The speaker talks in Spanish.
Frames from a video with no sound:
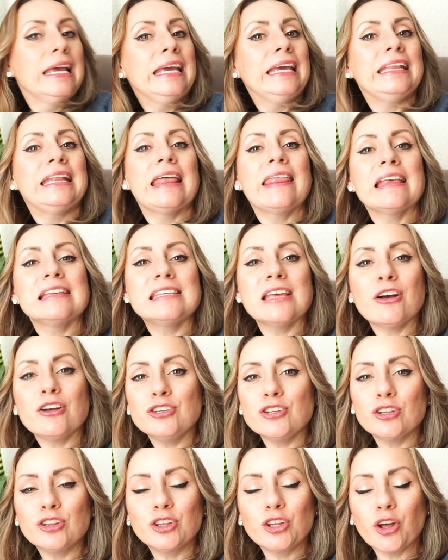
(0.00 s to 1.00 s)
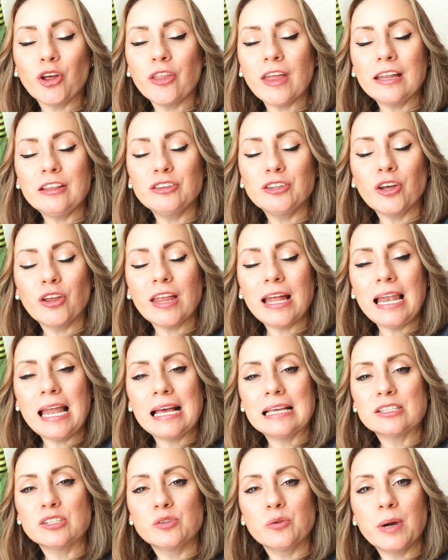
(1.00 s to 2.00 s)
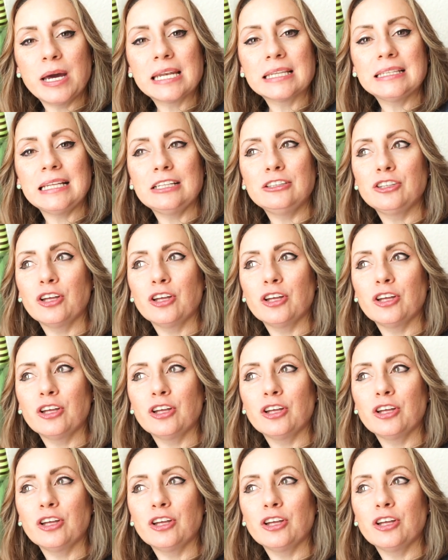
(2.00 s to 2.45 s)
Y te deseo yo toda, toda la suerte,